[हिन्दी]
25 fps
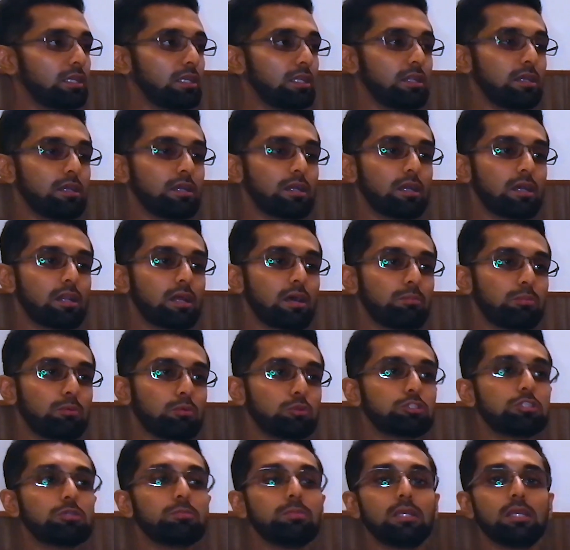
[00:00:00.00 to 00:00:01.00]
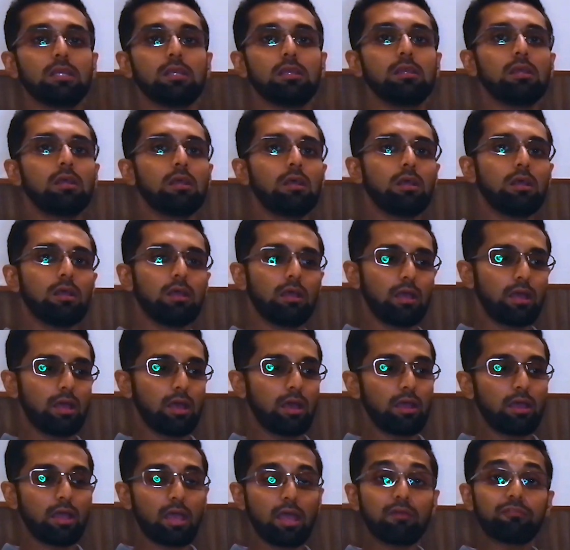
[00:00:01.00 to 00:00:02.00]
देख लें अगर आप कुछ भी
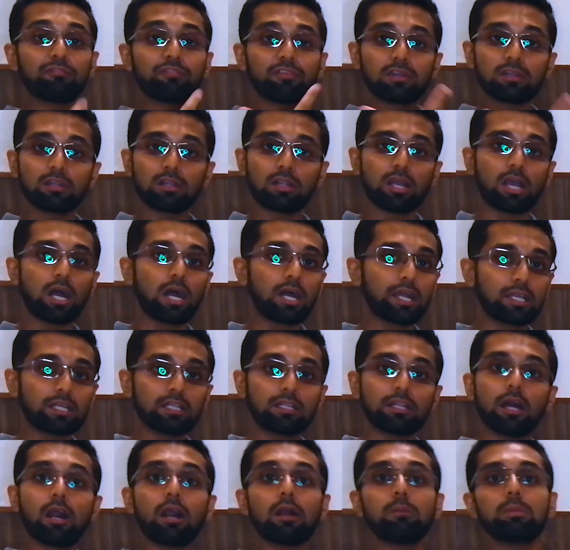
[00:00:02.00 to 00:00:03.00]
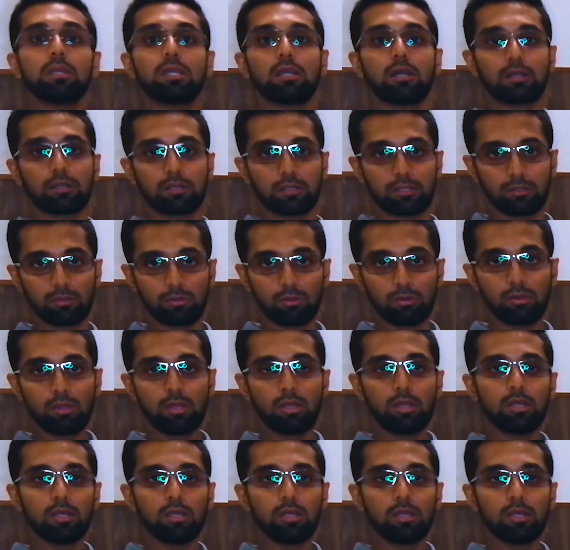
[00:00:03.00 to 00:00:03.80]
एफर्ट लगा के ना भी कर रहे हो